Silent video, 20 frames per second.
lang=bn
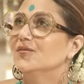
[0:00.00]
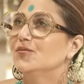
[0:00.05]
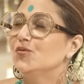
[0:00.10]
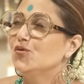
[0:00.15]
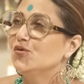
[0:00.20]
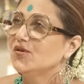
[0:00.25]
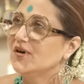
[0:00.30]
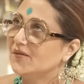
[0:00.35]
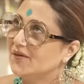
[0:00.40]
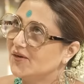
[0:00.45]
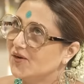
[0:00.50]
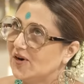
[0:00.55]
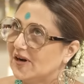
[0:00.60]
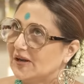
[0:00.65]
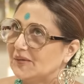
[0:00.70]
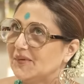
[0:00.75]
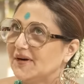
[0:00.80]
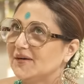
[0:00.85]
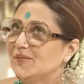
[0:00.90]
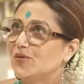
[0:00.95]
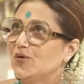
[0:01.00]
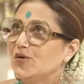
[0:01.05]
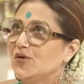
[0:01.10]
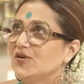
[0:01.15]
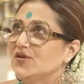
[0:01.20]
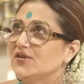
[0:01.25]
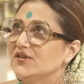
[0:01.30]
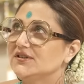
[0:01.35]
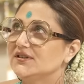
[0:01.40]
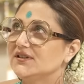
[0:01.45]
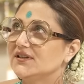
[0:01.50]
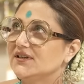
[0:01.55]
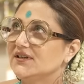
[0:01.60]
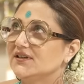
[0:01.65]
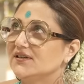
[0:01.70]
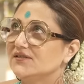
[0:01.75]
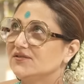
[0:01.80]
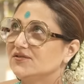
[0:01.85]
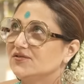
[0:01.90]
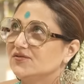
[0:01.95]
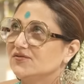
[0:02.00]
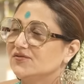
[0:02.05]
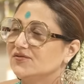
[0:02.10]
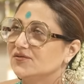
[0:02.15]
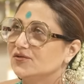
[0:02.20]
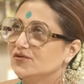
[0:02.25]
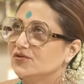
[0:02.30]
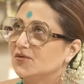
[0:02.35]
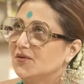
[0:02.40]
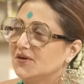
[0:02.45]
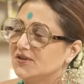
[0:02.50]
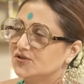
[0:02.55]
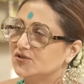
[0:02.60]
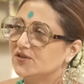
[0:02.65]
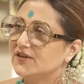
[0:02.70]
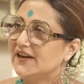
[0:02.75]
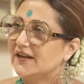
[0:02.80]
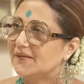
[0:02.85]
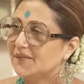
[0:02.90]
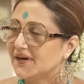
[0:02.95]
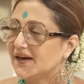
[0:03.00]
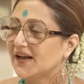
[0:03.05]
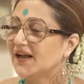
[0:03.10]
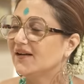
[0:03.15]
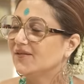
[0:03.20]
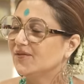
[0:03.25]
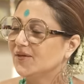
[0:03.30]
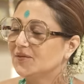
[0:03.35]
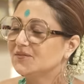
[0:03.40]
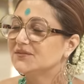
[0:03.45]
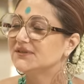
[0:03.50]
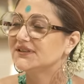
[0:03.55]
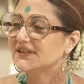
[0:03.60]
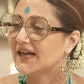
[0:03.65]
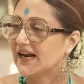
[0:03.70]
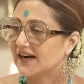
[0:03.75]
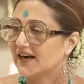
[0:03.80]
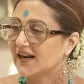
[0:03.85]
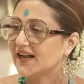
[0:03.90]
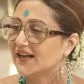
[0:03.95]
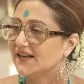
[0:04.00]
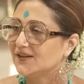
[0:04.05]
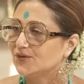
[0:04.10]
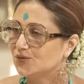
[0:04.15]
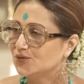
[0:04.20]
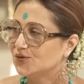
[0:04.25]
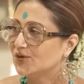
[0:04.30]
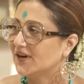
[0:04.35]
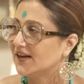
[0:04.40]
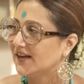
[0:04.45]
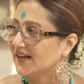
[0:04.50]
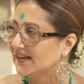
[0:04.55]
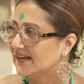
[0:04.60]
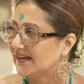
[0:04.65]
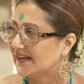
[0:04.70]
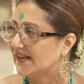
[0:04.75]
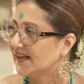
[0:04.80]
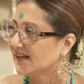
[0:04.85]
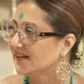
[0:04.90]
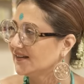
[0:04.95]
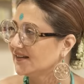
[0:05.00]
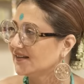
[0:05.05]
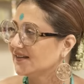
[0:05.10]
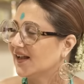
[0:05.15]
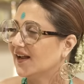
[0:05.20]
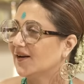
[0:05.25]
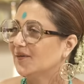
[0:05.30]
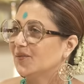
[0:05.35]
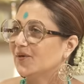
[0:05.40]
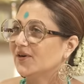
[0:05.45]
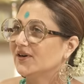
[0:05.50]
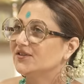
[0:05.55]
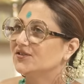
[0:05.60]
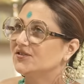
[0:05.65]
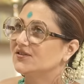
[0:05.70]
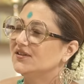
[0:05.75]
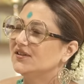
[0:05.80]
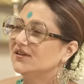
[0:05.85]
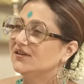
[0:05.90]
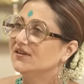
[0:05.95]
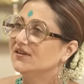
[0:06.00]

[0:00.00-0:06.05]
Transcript: বুকুন আমাকে অনেকবার বললো যে তোমার জন্য নেবে না আমি বললাম যে দাঁড়া এই দুটো আগে নি তারপরে যদি